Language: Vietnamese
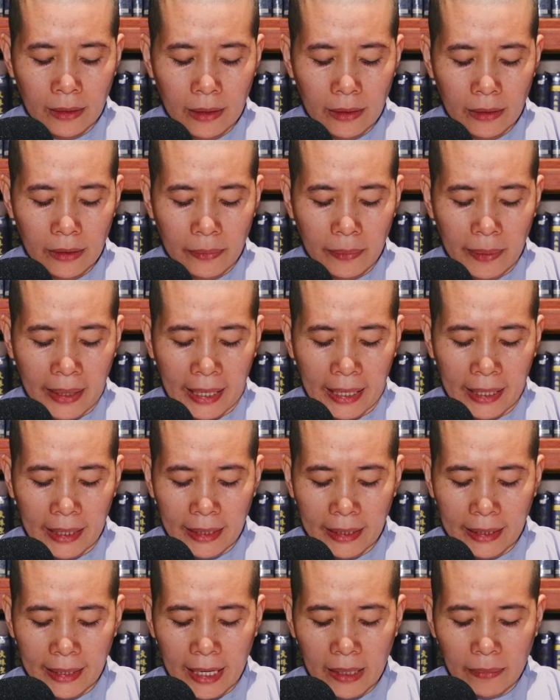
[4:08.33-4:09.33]
thưa mẹ
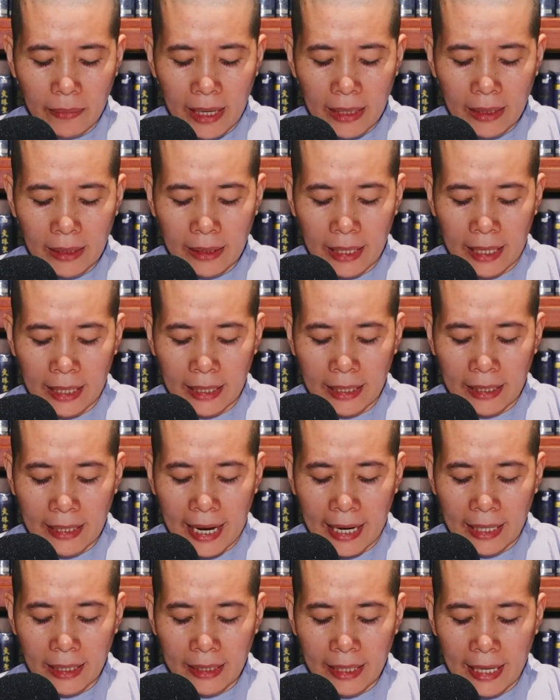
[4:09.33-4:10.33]
cái bát này
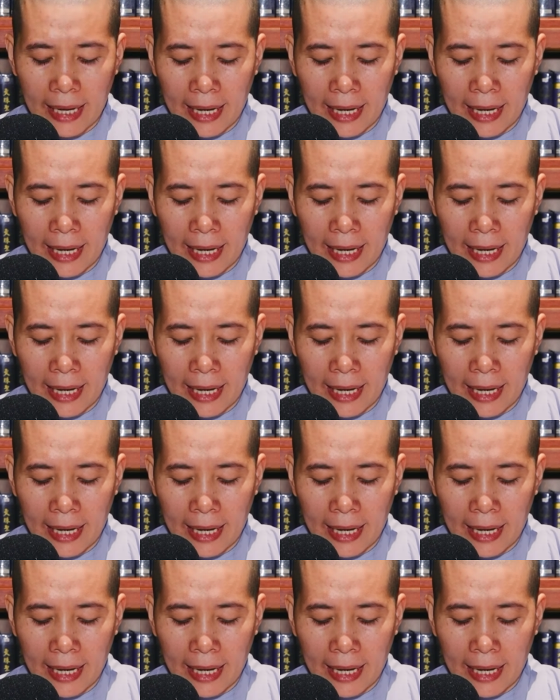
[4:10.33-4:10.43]
đáng